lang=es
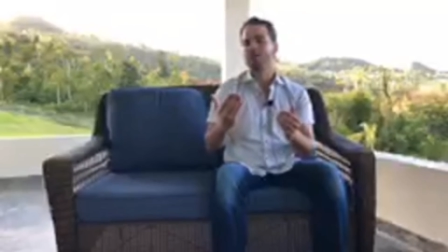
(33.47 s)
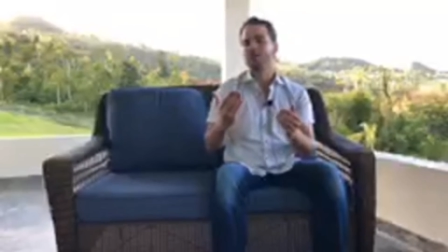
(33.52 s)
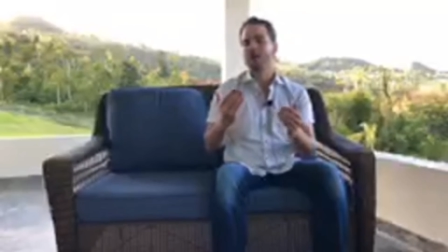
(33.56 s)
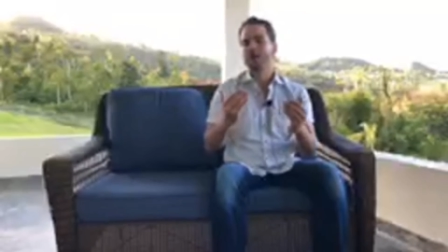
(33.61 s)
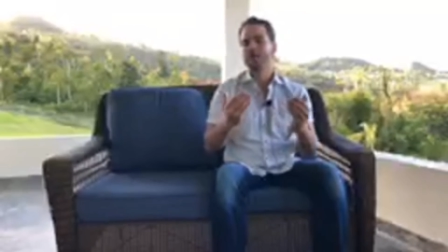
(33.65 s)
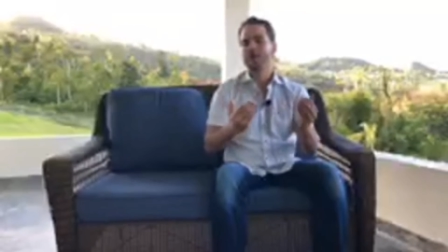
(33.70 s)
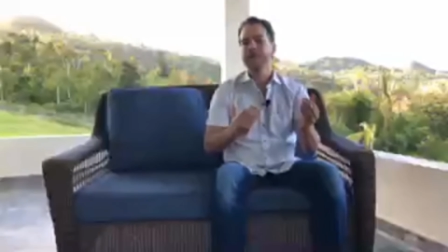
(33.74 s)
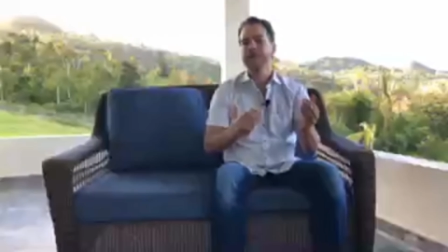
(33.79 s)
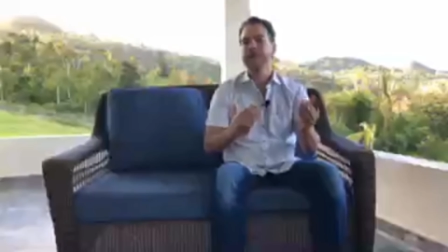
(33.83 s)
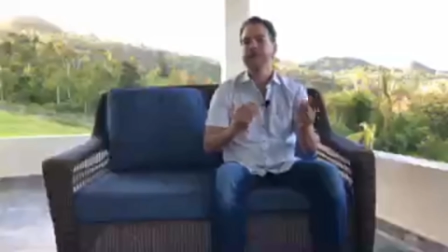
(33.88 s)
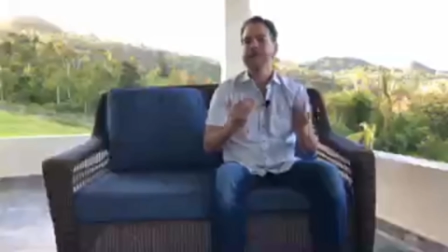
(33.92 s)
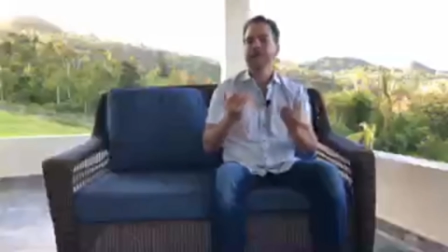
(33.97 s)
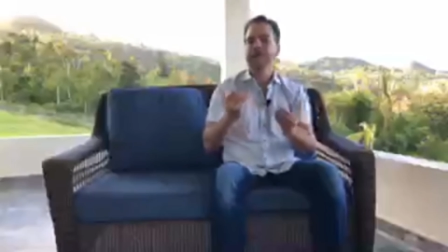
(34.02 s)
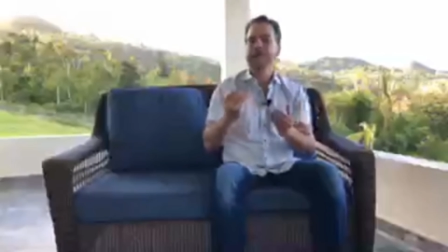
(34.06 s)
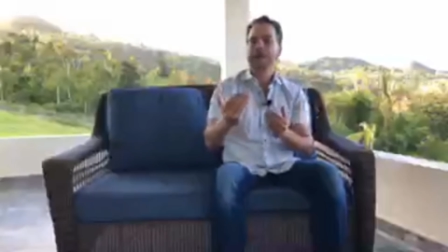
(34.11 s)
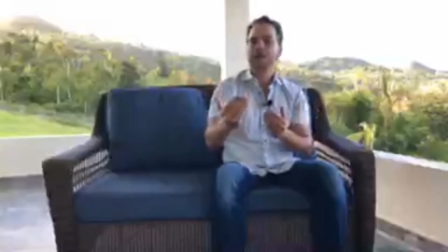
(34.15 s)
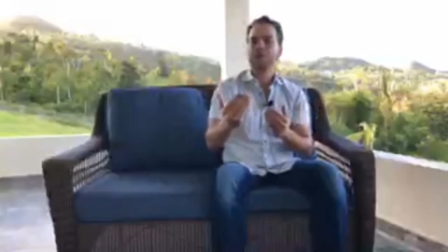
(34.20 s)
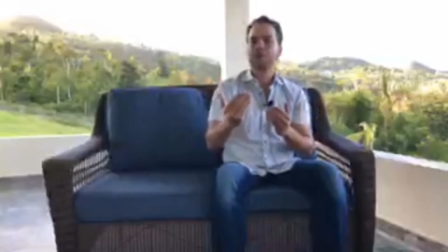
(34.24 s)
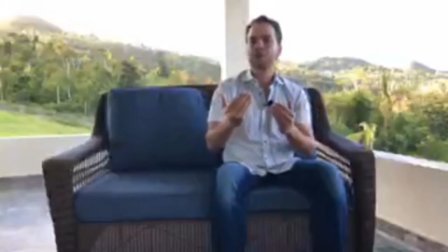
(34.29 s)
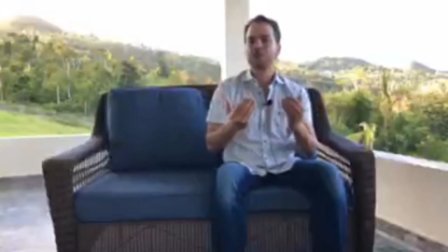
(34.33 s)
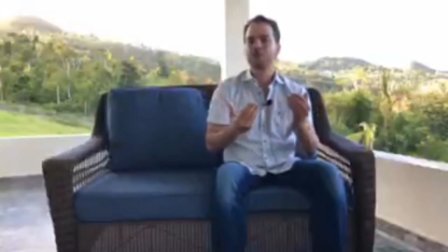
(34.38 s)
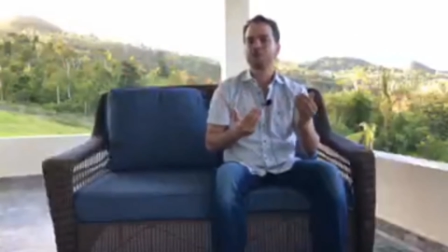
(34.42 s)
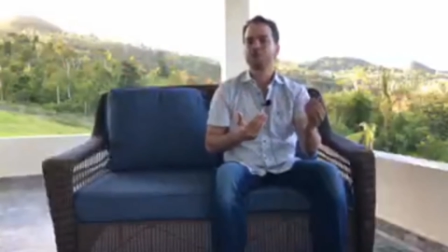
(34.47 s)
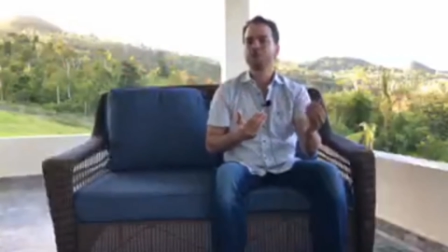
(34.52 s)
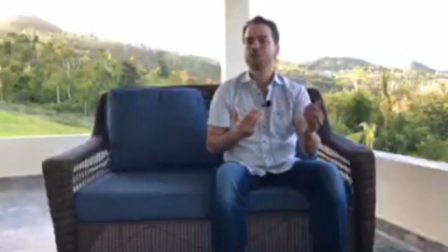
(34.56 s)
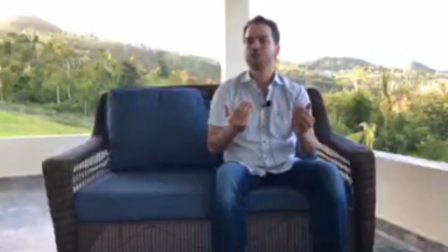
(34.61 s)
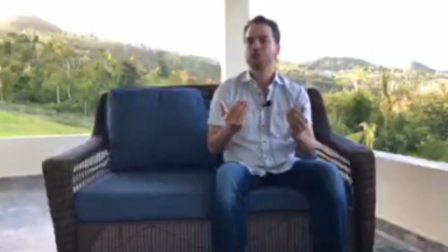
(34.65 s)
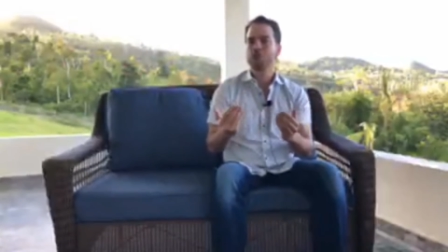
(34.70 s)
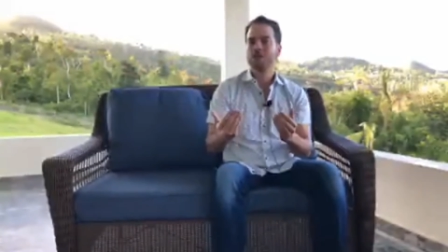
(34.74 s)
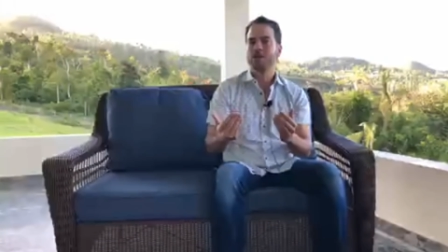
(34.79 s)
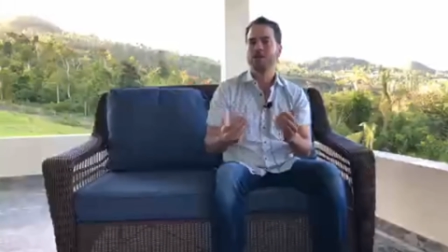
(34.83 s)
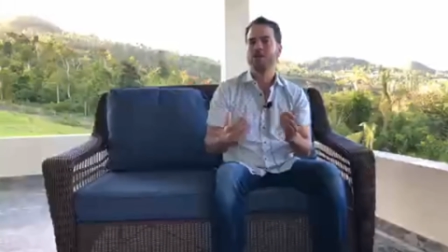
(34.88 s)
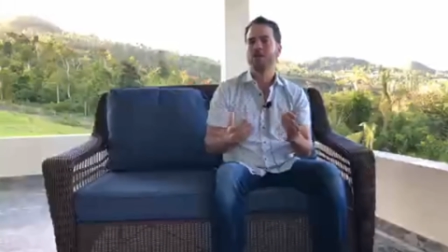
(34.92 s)
más bien las, las cosas
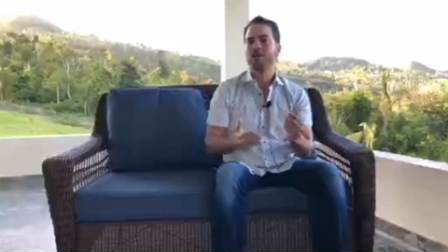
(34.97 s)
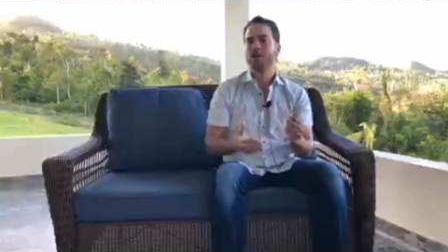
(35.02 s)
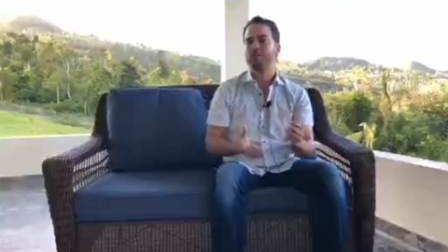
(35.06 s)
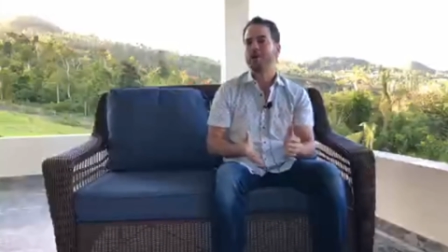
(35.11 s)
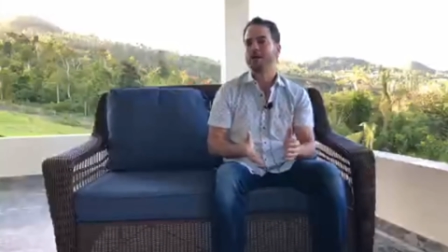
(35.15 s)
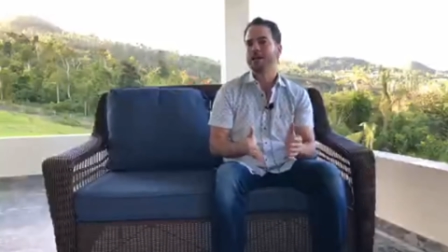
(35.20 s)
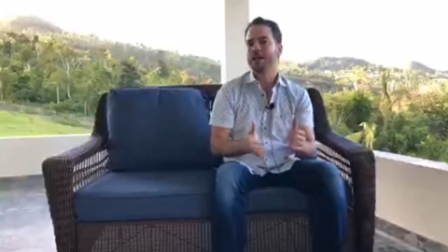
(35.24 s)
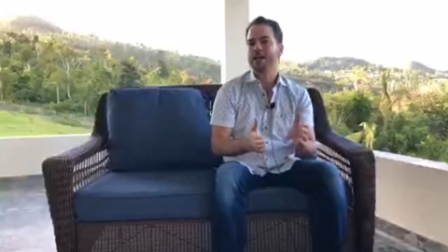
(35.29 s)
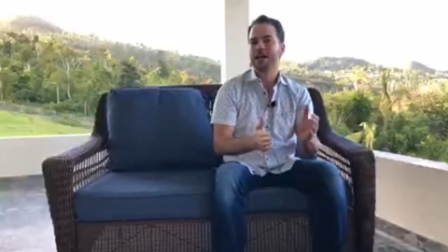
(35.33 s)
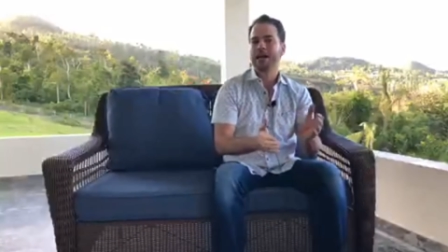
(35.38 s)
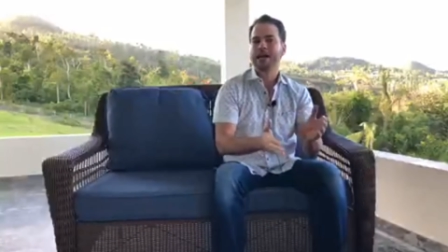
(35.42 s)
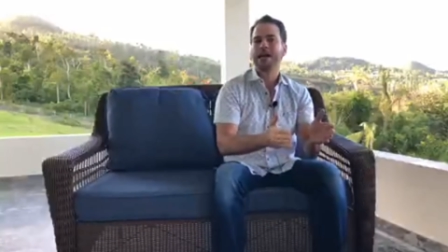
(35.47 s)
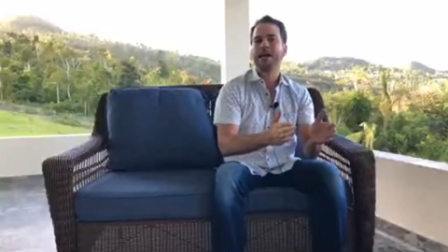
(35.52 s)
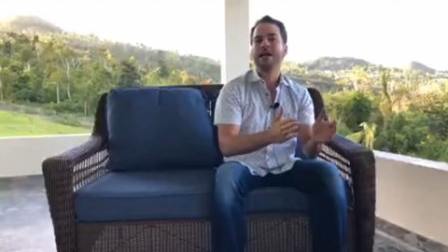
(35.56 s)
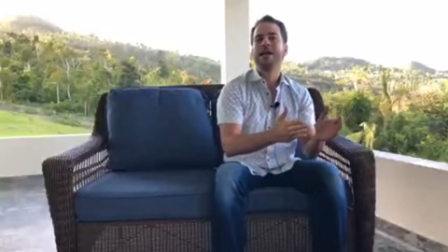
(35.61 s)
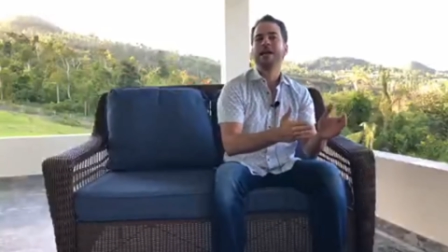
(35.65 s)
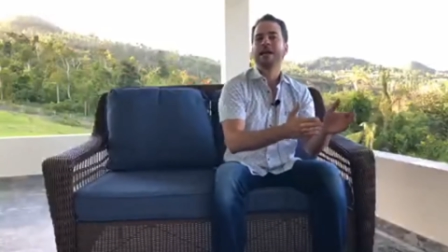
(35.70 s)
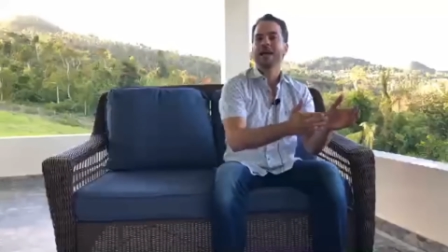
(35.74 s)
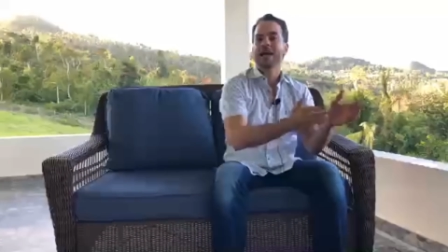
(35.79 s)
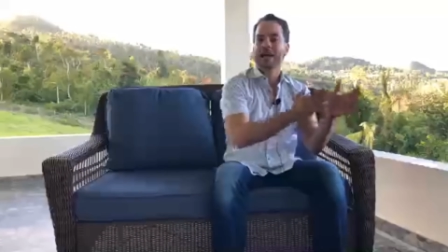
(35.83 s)
funcionaban de manera